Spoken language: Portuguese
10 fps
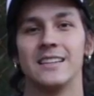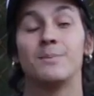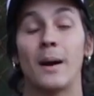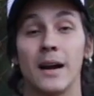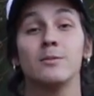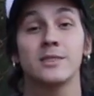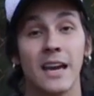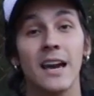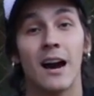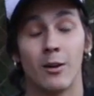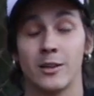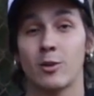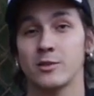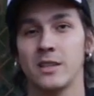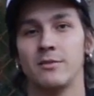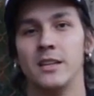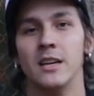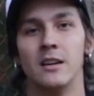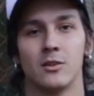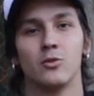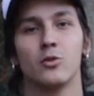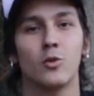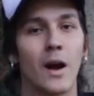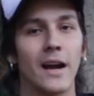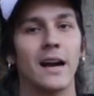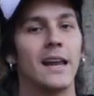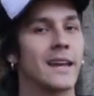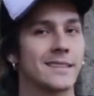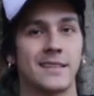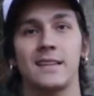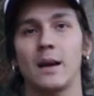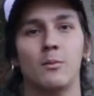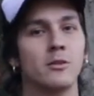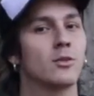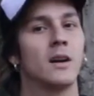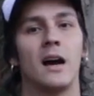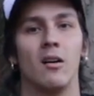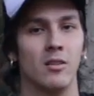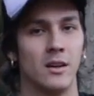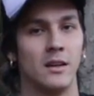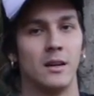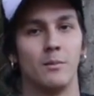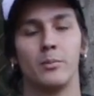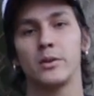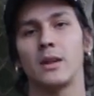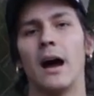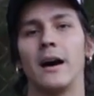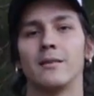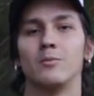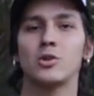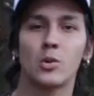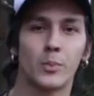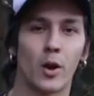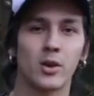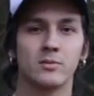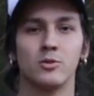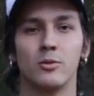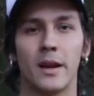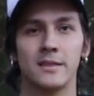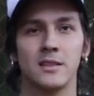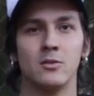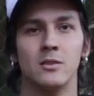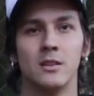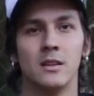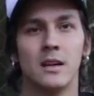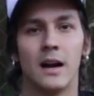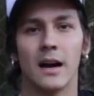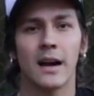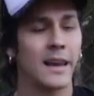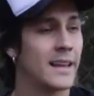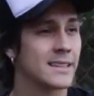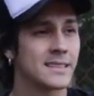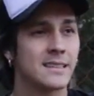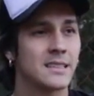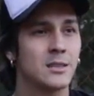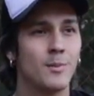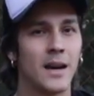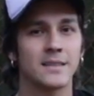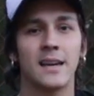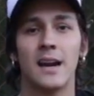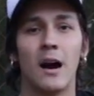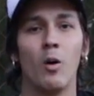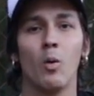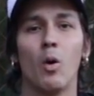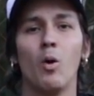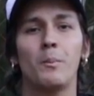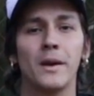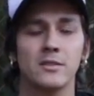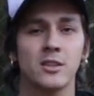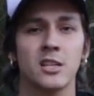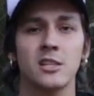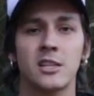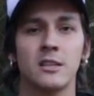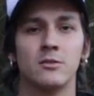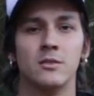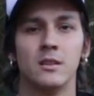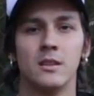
E pagamos em real, inclusive. No Uruguai a galera aceita muito real. Por estar tá muito próximo do Brasil, a galera aceita demais real ou peso argentino.